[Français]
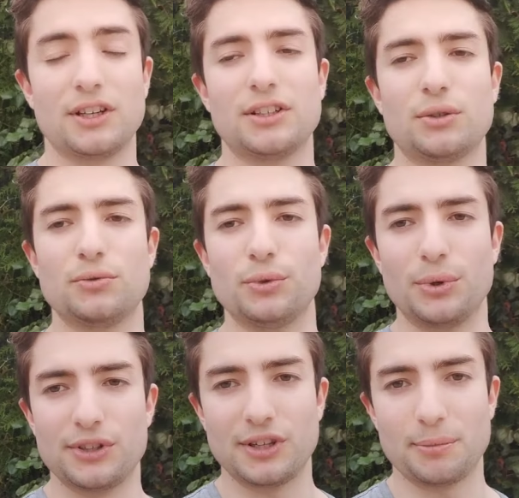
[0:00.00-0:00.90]
à quelqu'un que vous
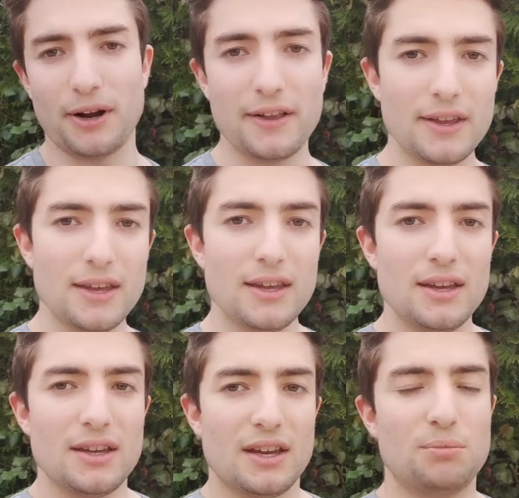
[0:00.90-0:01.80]
ne connaissez pas.
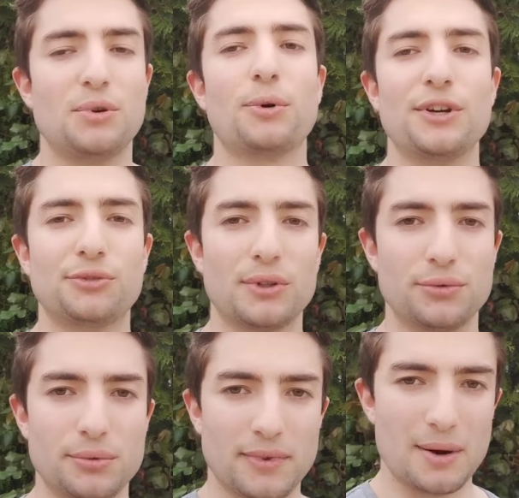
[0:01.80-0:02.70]
Et puis prenez
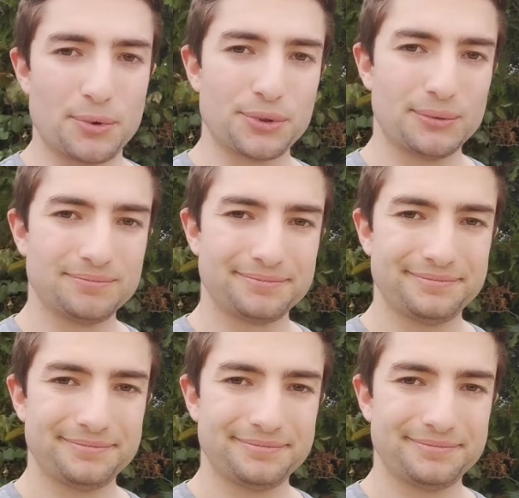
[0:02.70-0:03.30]
soin de vous. A plus.